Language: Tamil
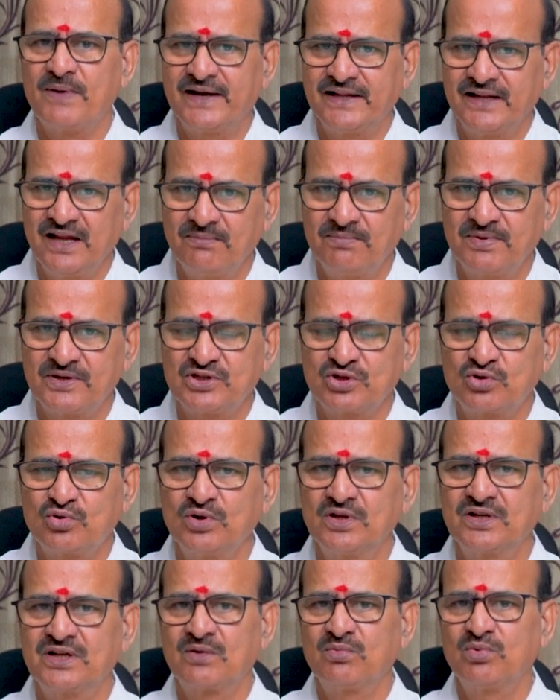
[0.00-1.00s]
மனையை
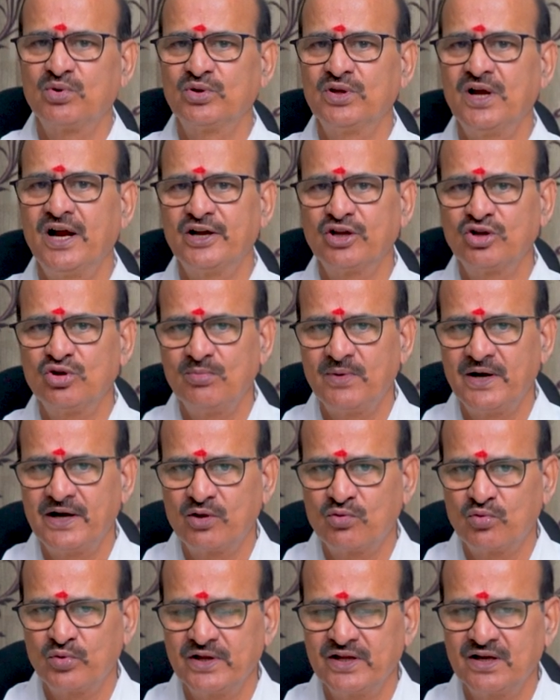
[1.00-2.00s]
பெற்றுக்கொள்ளுகிற போது
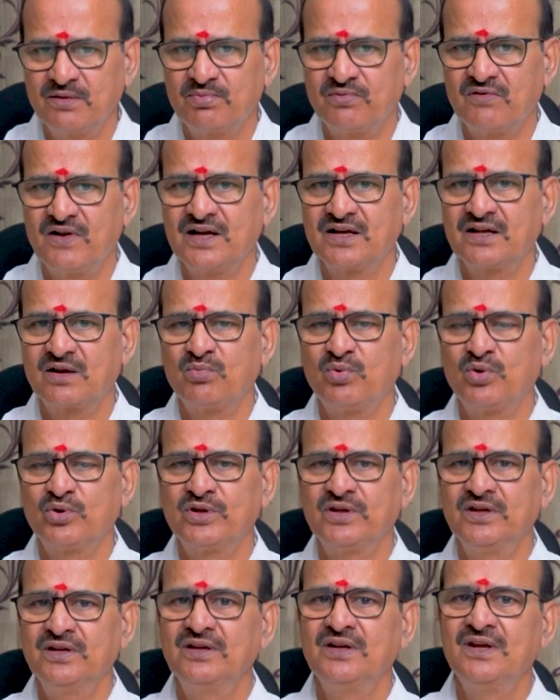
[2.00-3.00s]
அடுக்குமாடி குடியிருப்பு வாங்குகிற
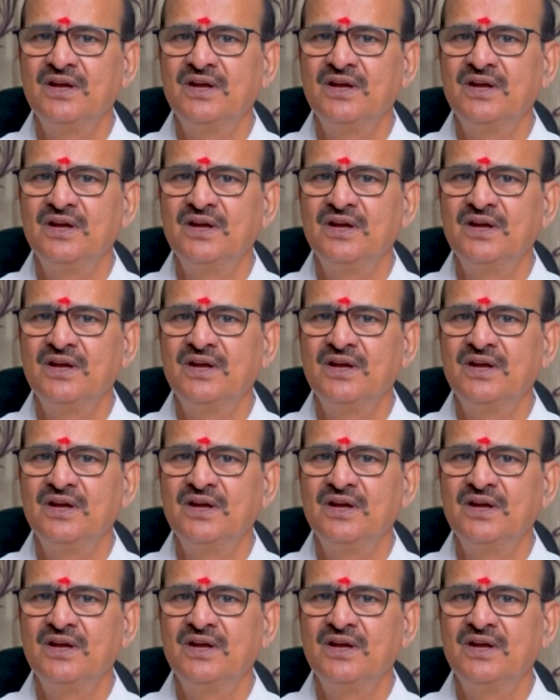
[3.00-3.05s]
போது